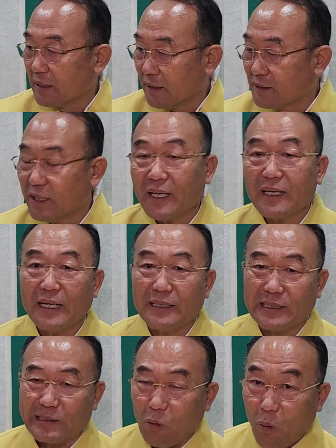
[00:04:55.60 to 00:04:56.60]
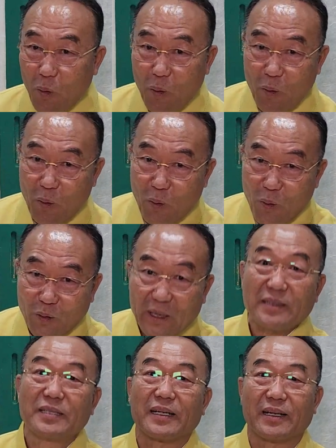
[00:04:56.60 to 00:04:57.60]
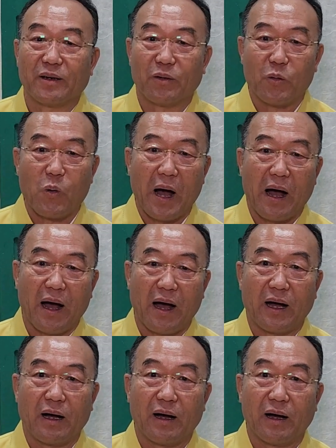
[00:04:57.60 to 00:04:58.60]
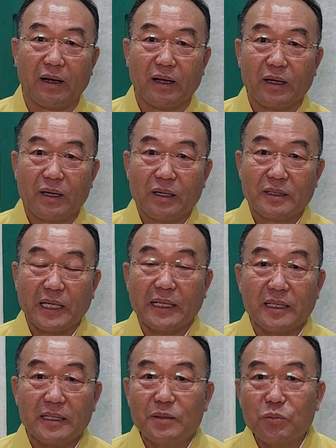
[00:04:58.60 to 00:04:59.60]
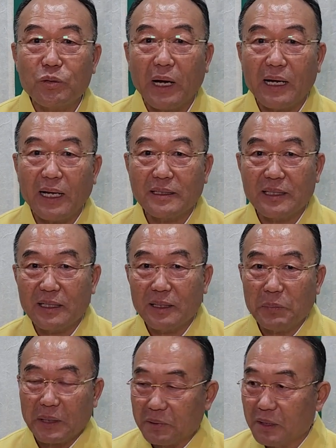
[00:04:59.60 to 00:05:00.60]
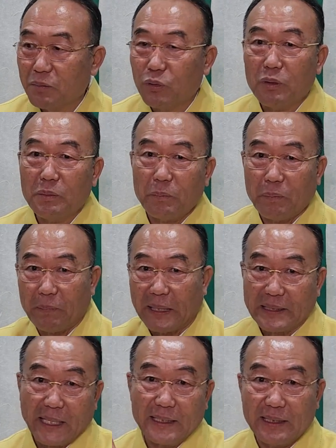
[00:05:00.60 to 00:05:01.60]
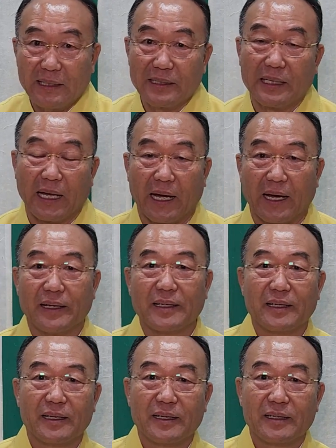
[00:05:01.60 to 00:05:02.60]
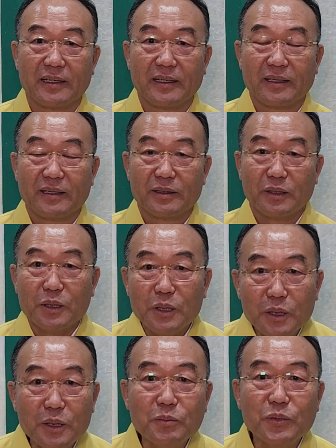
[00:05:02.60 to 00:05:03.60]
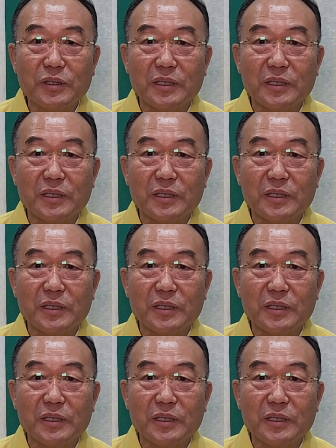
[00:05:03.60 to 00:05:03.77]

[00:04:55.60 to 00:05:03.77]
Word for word: 이재현게 똑같더래요. 와. 자기가 일부러 할, 할 때는 이게 막 일부러 막 뭐 맞춰야 되는데 너무